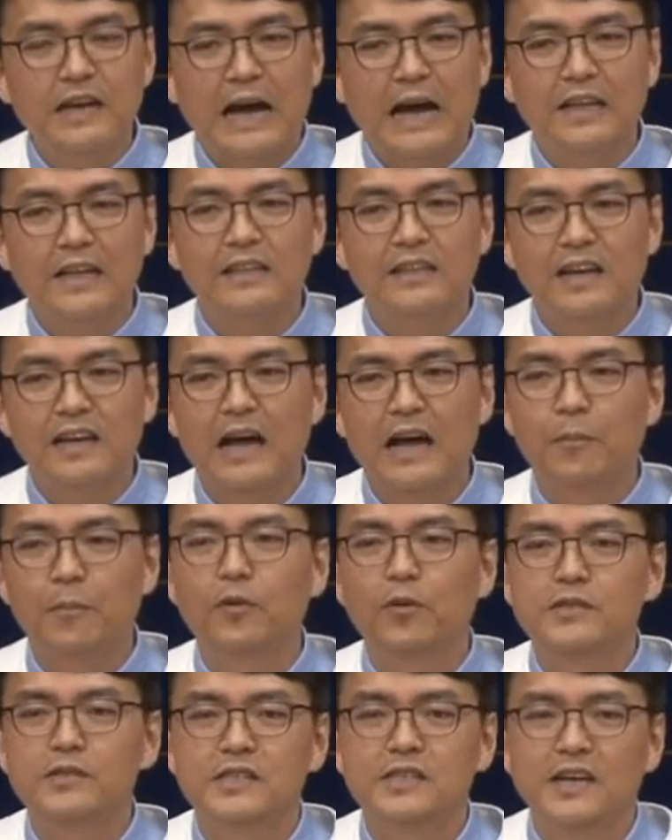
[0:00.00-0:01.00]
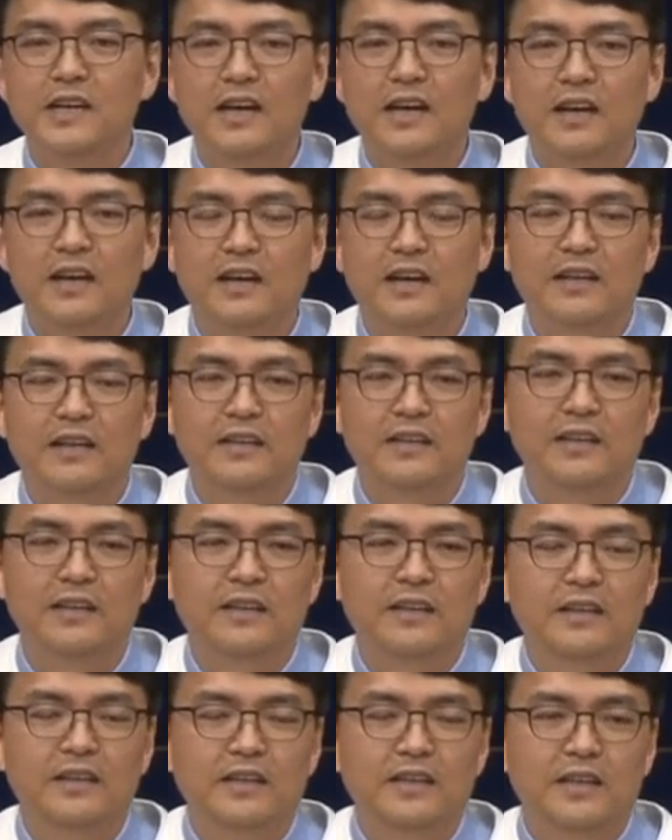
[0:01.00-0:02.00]
아들의 아버지가
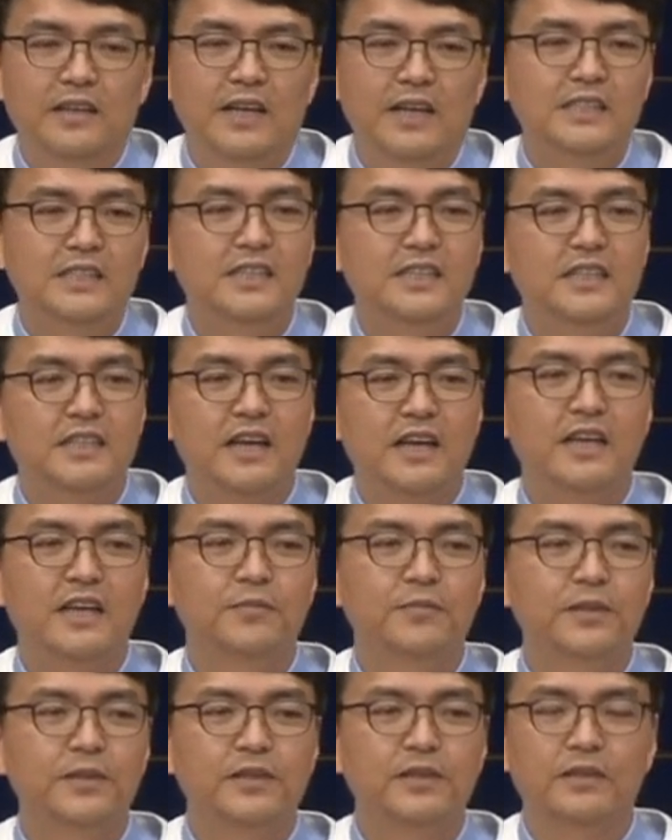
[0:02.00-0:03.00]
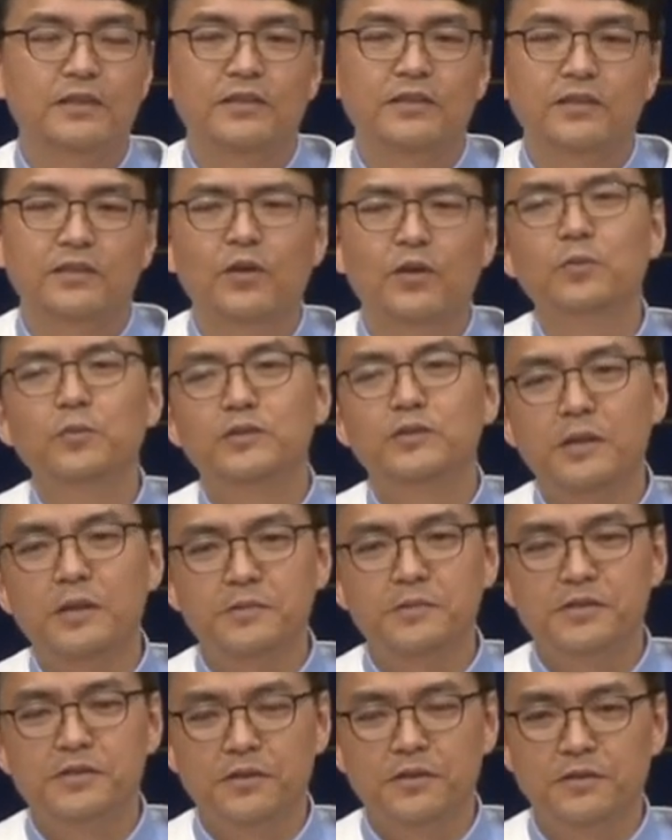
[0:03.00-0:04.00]
하신 대답이 너무
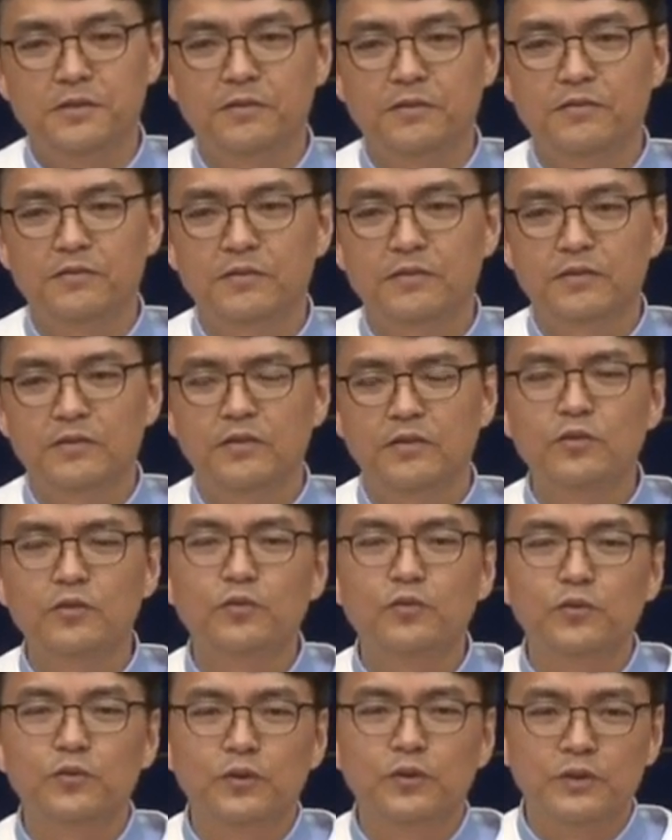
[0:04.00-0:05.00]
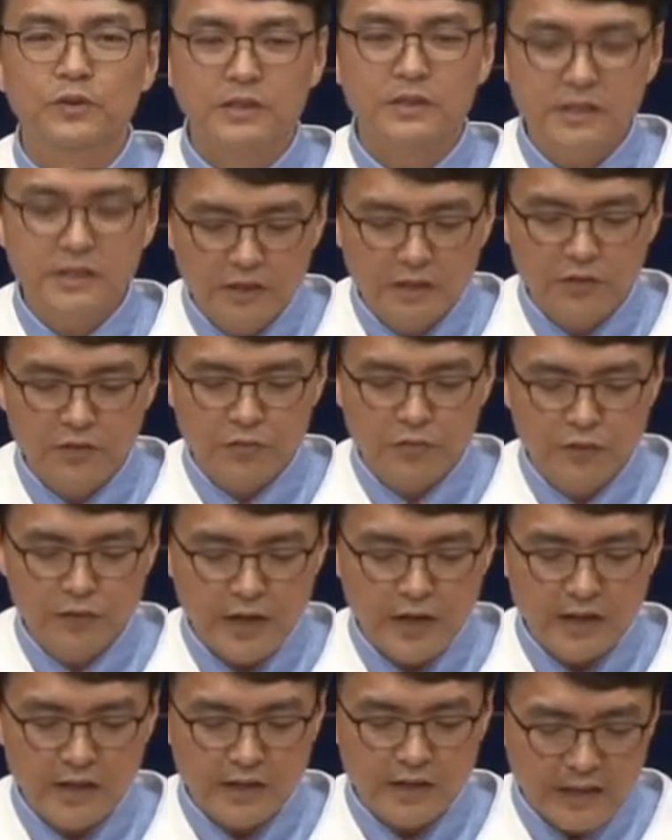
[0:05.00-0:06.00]
재밌어요. 진짜
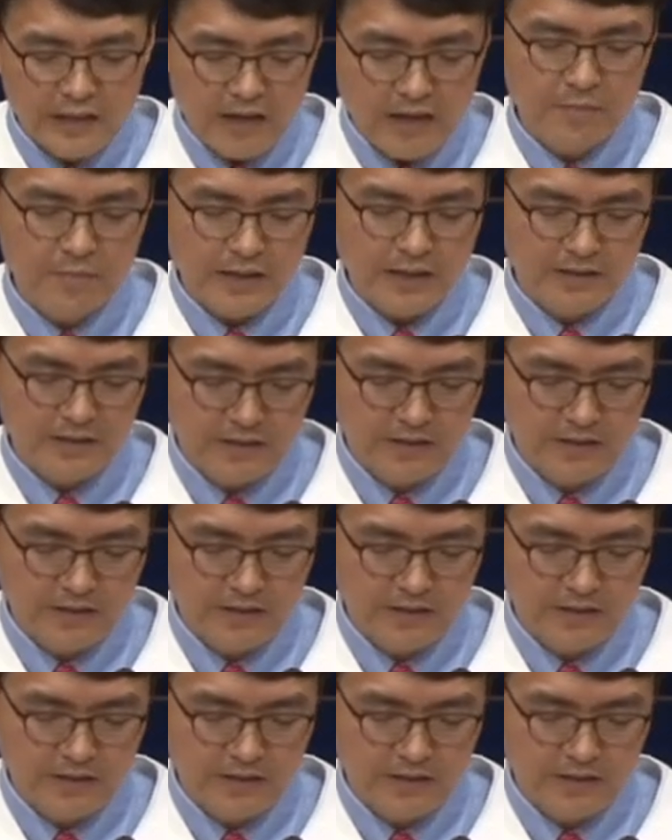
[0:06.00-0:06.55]
우리에게 딱 맞는